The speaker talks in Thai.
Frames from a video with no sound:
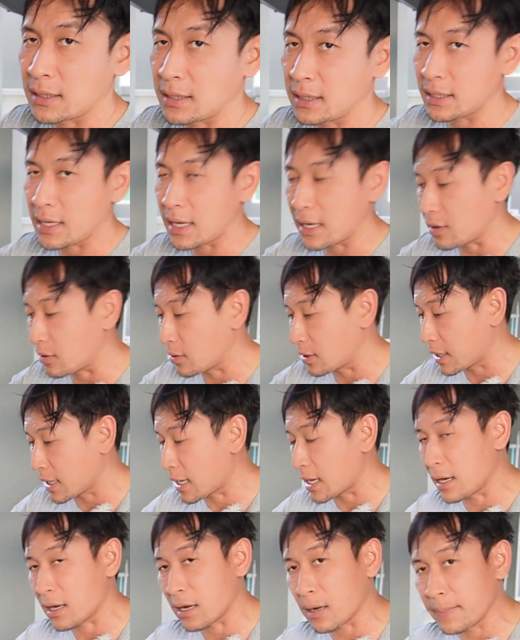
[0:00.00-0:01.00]
ดีแน่นอน
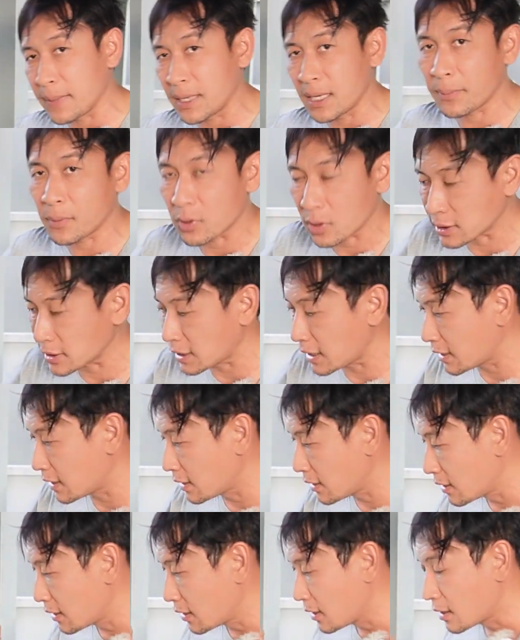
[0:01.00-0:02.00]
นะฮะแล้วก็บินได้ปกติ
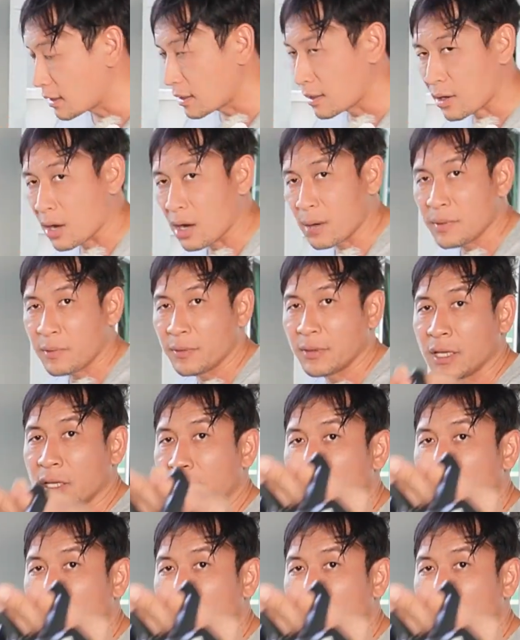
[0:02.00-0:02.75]
แล้วก็มีวิท